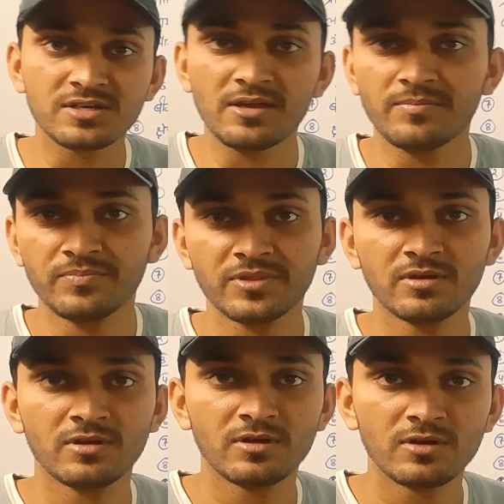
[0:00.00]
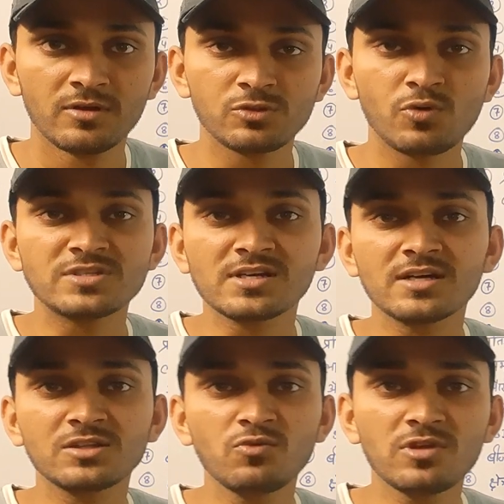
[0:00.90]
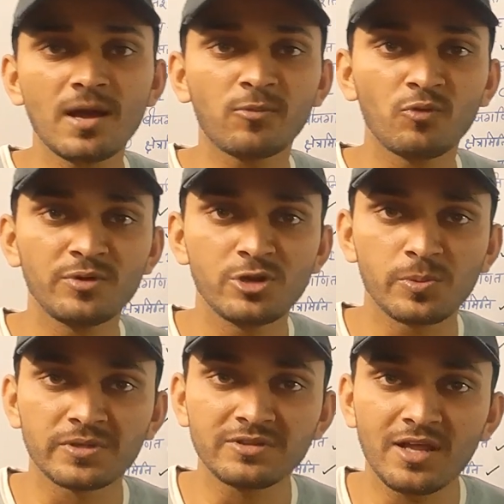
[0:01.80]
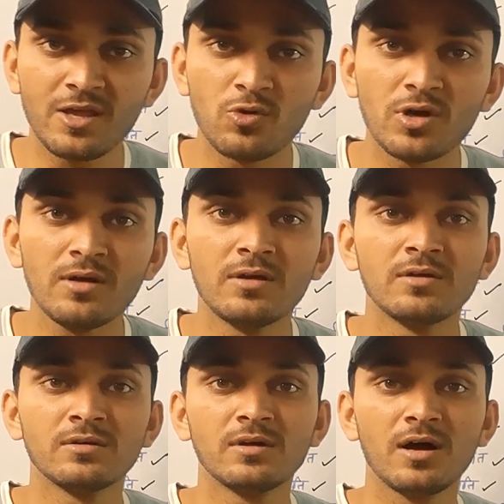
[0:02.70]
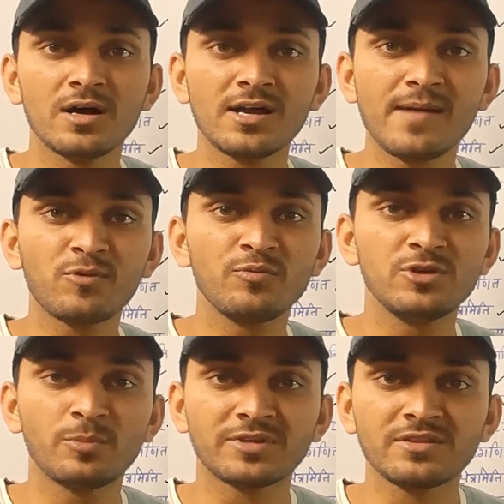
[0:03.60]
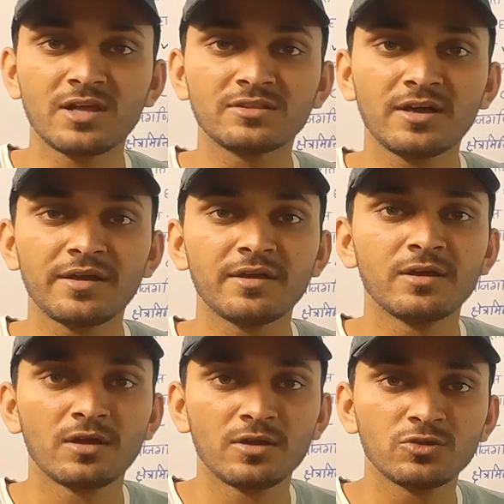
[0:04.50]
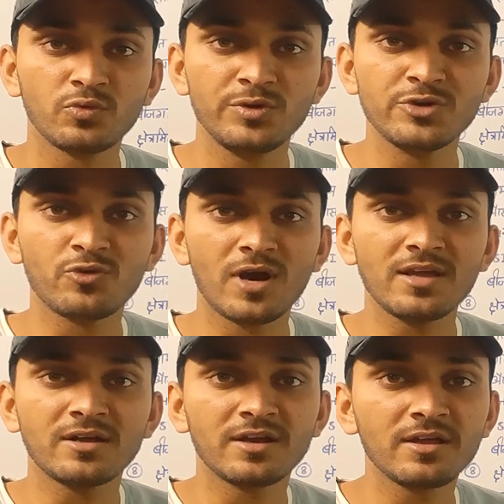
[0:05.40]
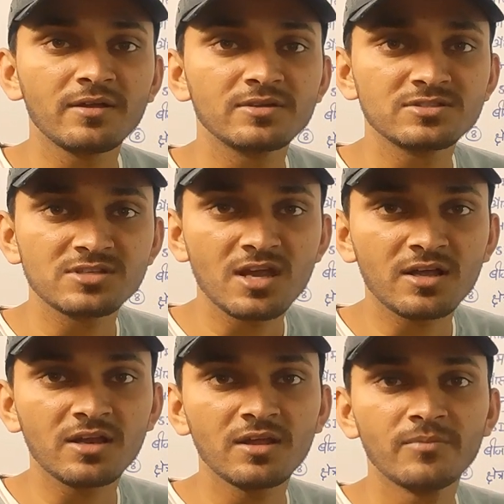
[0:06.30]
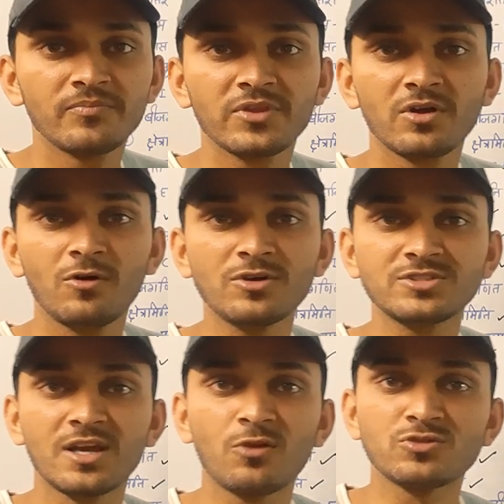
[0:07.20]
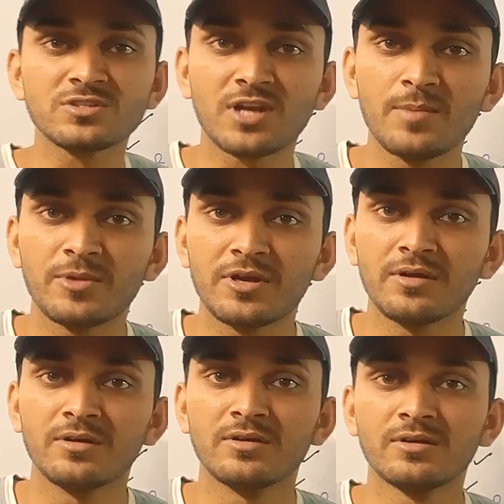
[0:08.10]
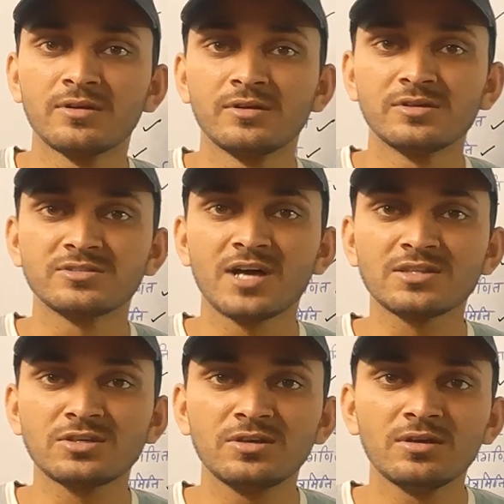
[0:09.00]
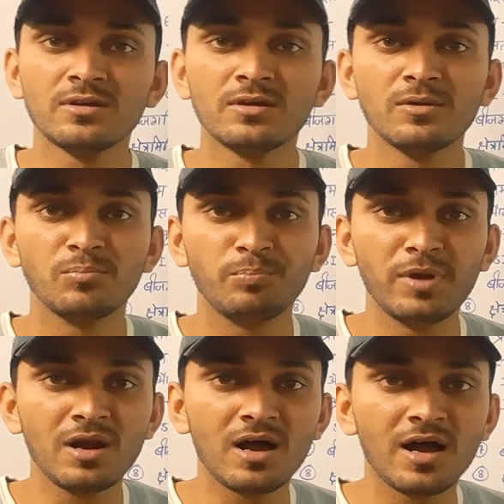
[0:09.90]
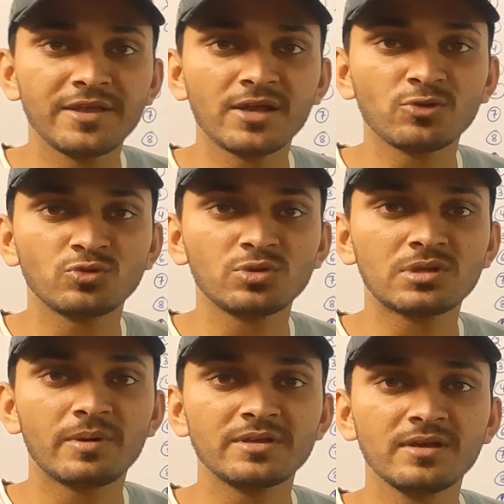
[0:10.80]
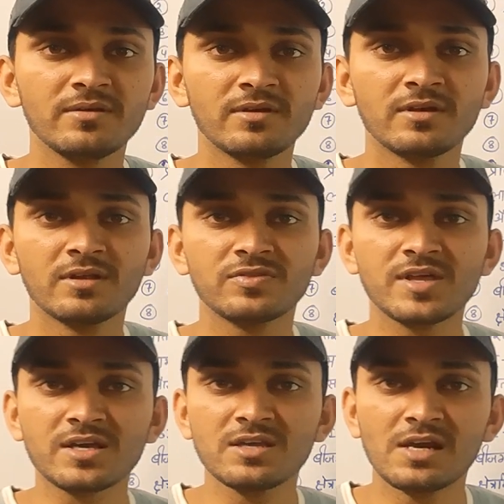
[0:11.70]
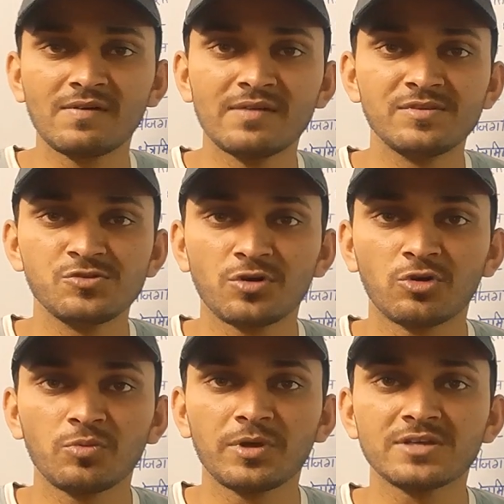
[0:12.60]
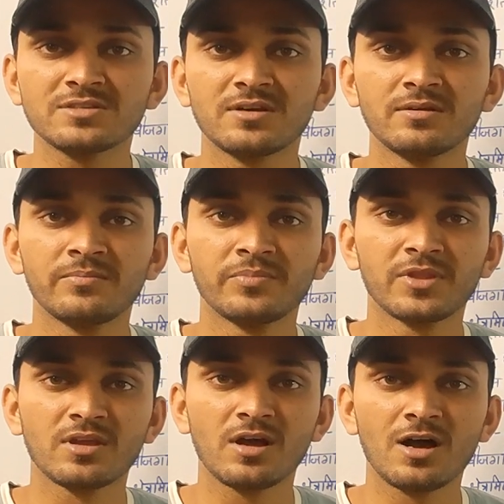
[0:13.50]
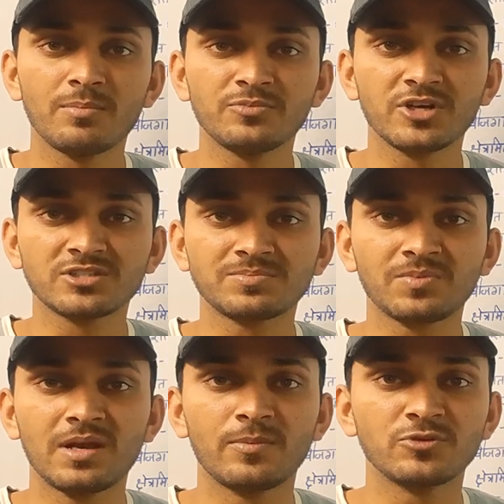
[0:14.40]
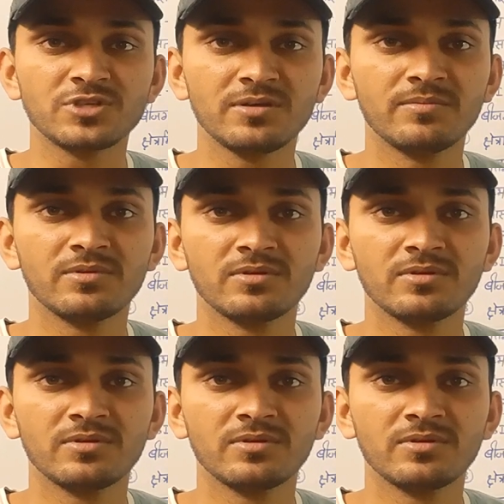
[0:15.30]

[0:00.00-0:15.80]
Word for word: कर सकें तो आशा करता हूँ कि आपको वीडियो पसंद आया होगा अगर आपको वीडियो पसंद आता है तो वीडियो को लाइक करें शेयर करें और चैनल को सब्सक्राइब करें साथ ही बिल आइकन को ज़रूर दबाइए ताकि आने वाले वीडियो का नोटिफिकेशन आप तक सबसे पहले पहुँचे